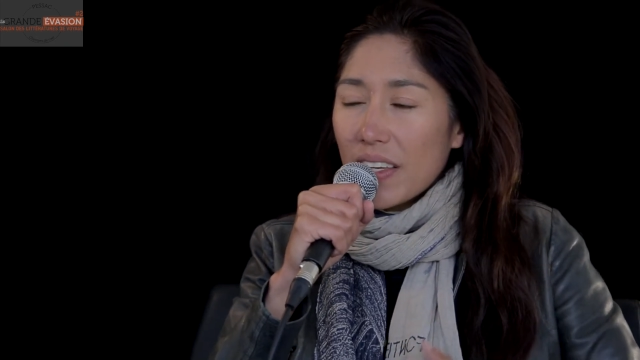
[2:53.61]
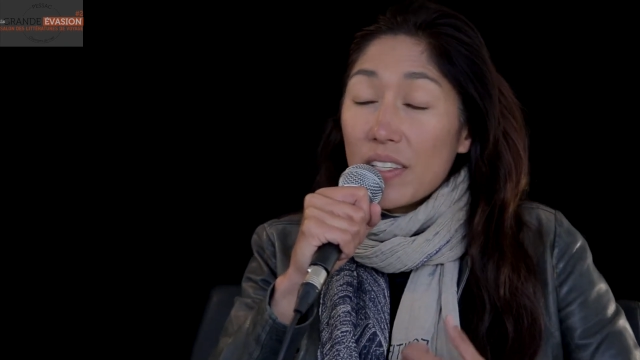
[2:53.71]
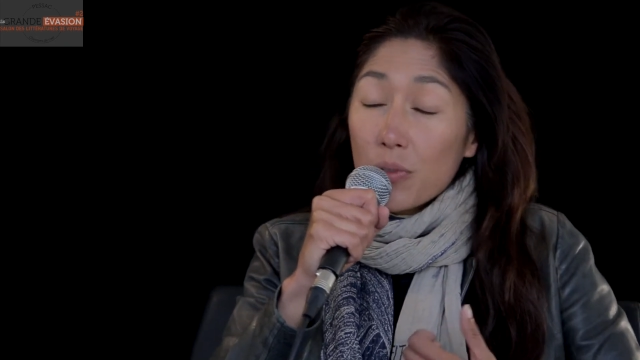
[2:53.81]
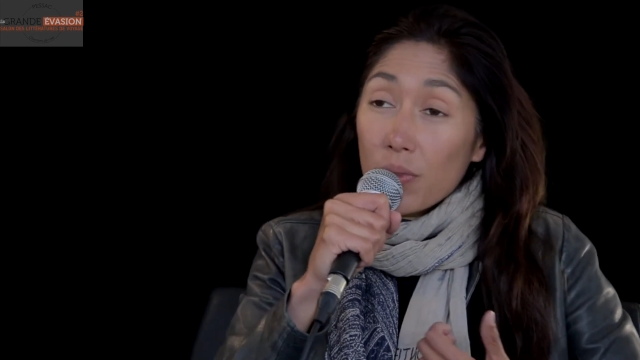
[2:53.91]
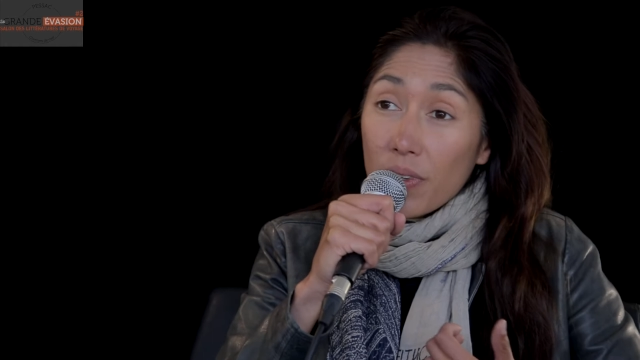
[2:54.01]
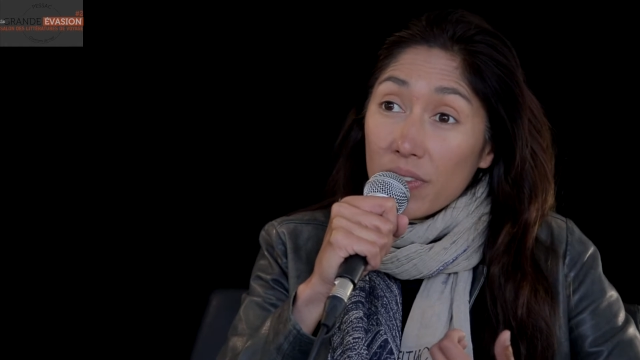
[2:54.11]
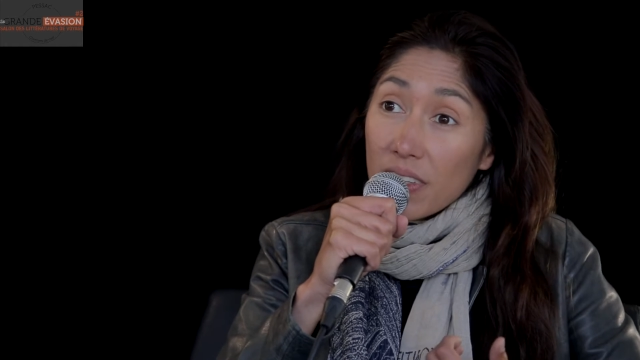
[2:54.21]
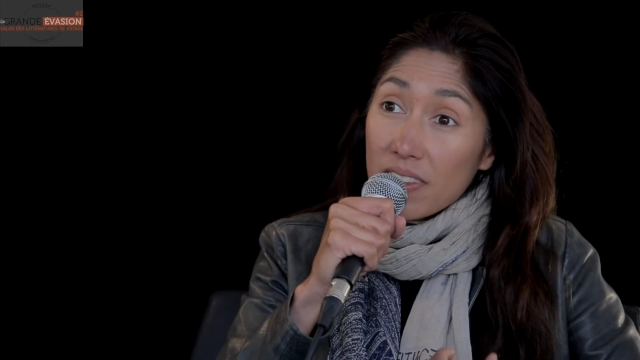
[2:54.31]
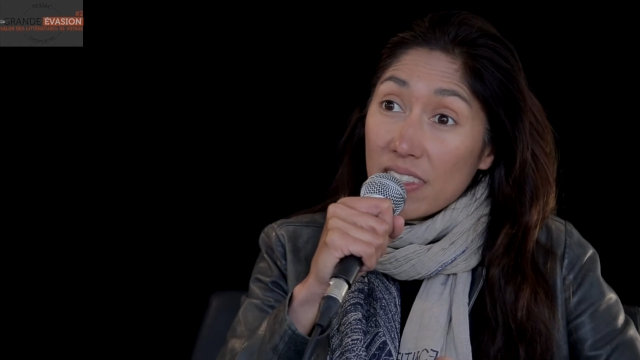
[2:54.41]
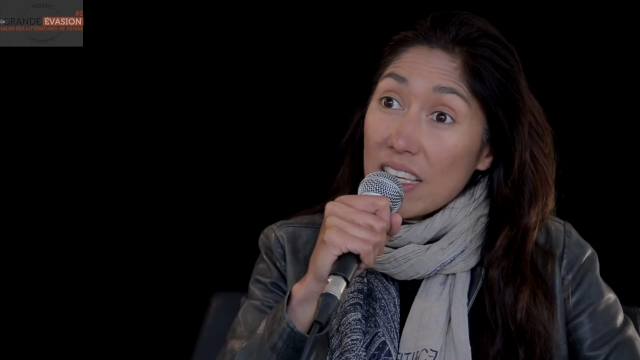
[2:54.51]
étonnante,
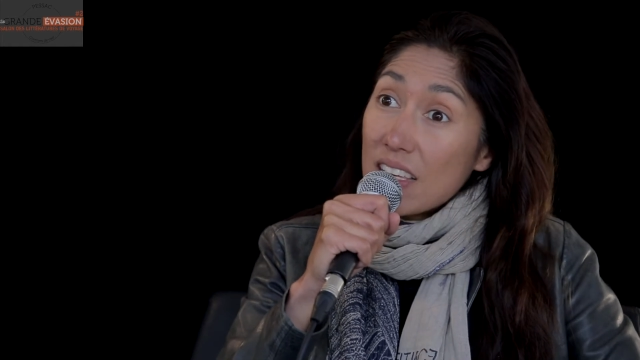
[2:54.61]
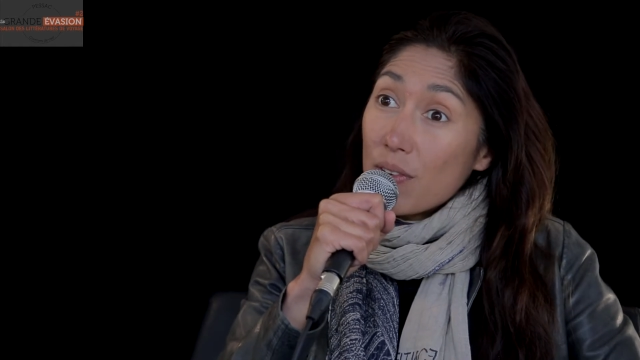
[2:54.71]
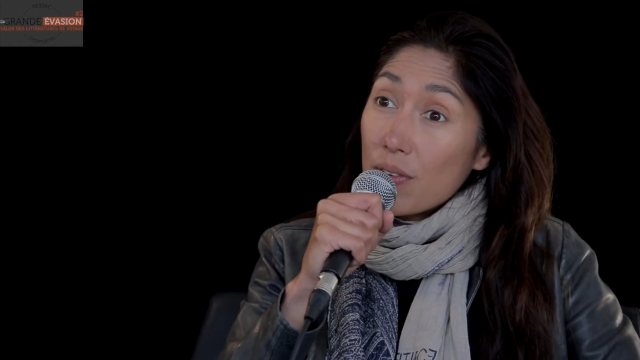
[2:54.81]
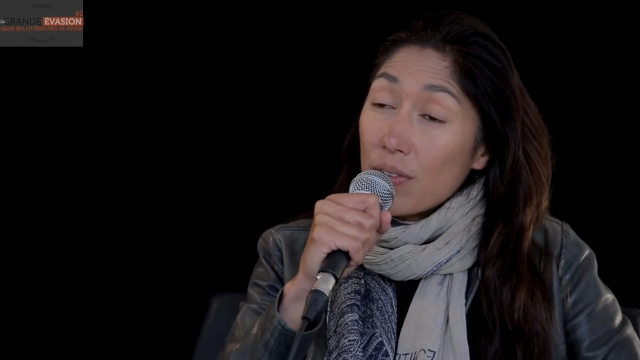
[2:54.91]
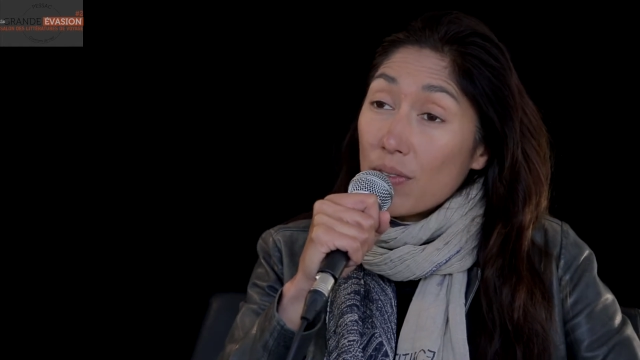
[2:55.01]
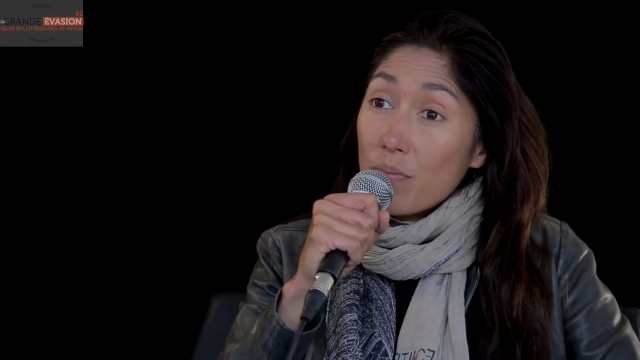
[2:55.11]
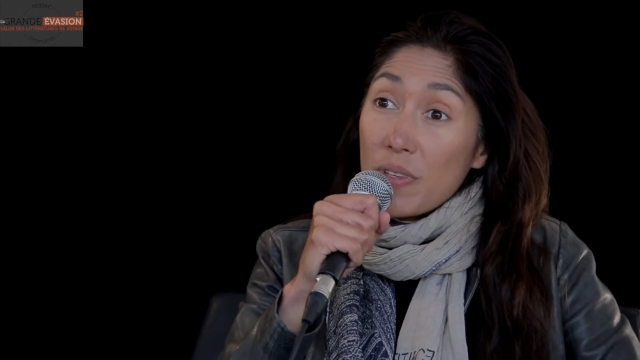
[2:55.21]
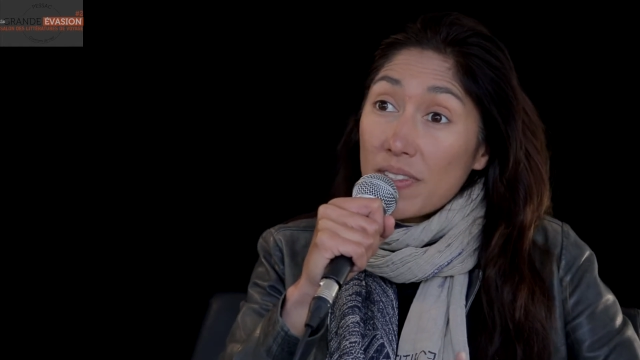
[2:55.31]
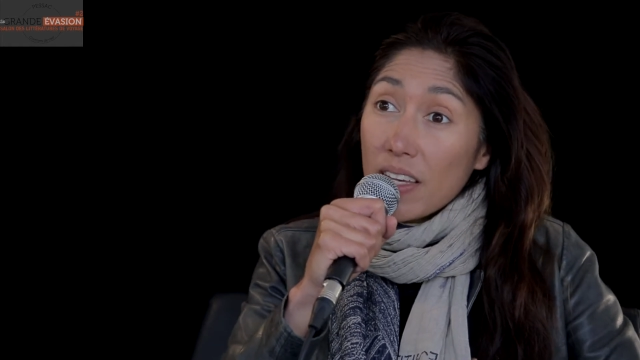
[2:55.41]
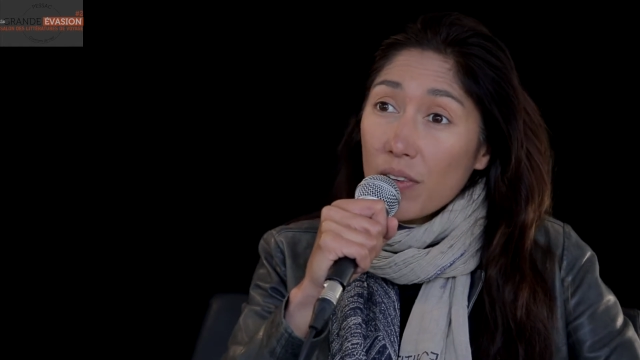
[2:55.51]
assez euh,
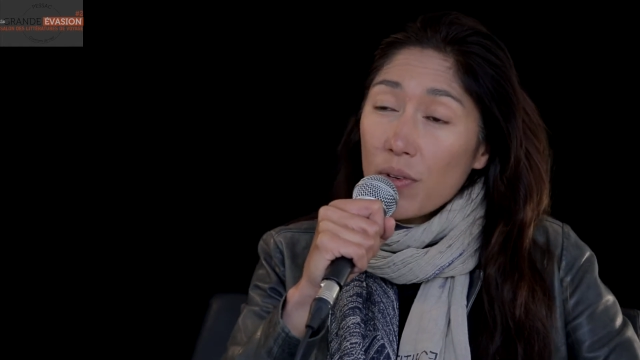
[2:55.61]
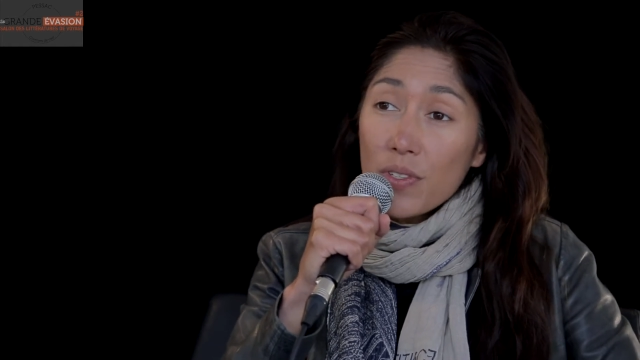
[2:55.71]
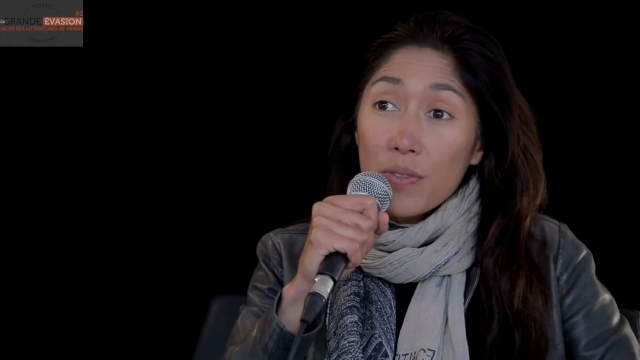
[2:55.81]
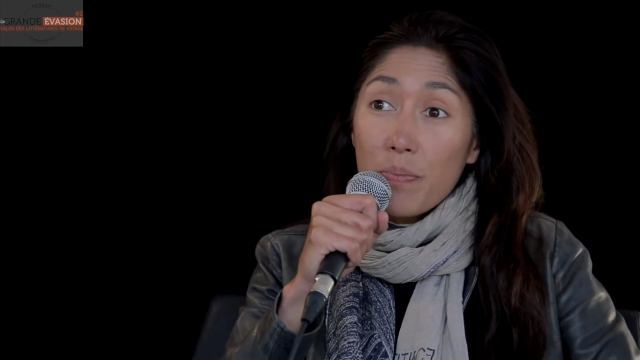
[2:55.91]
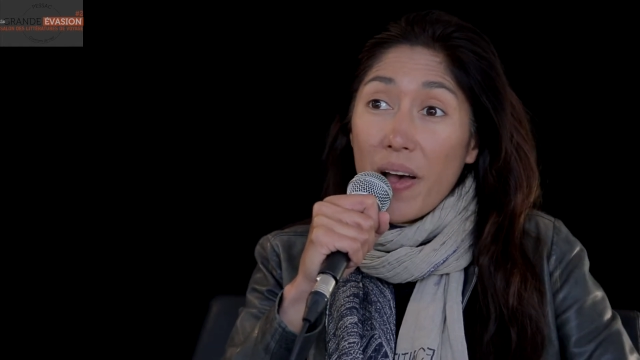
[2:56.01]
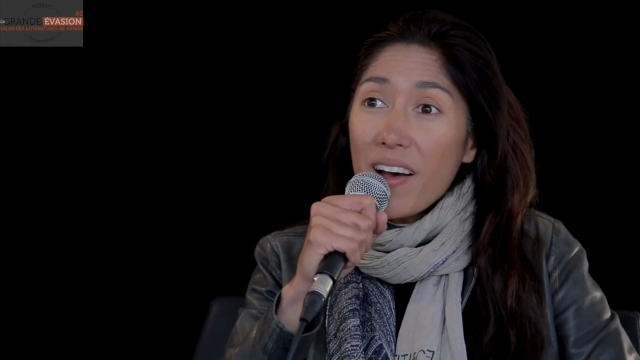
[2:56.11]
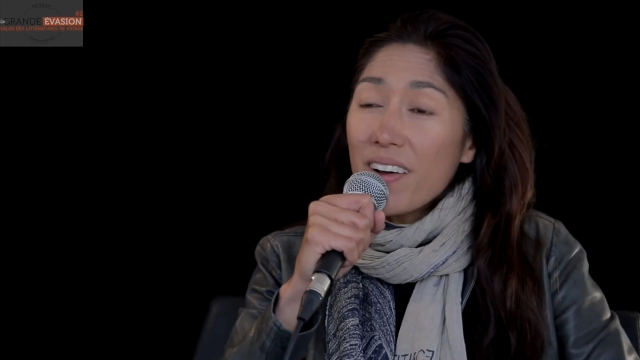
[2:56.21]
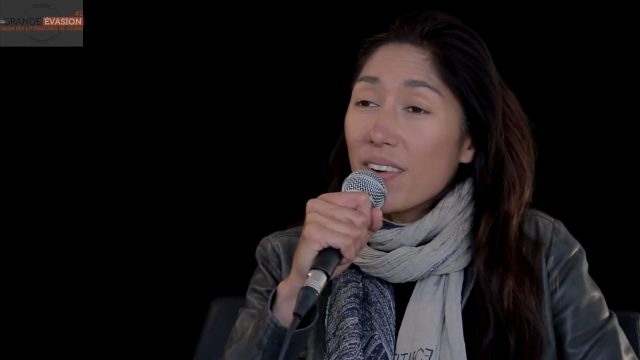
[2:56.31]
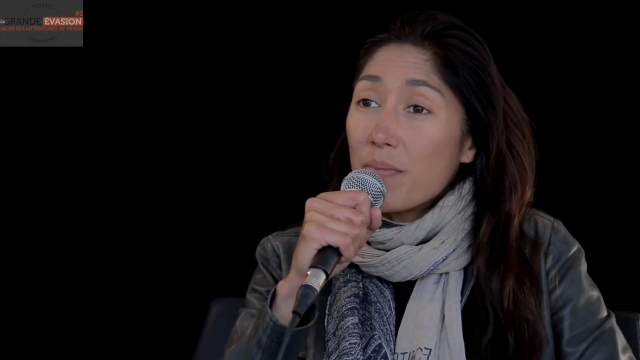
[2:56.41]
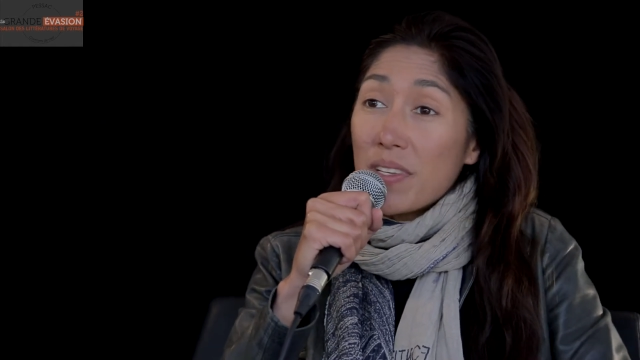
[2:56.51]
mystérieuse
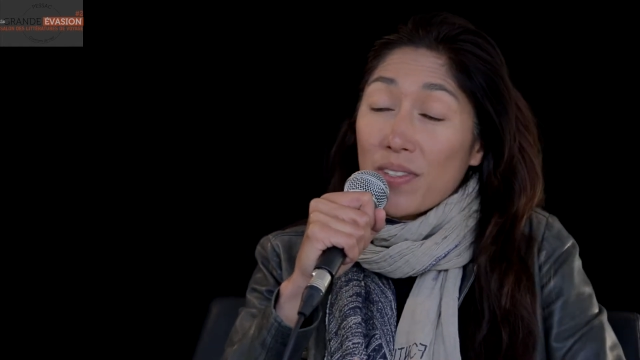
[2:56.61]
par bah,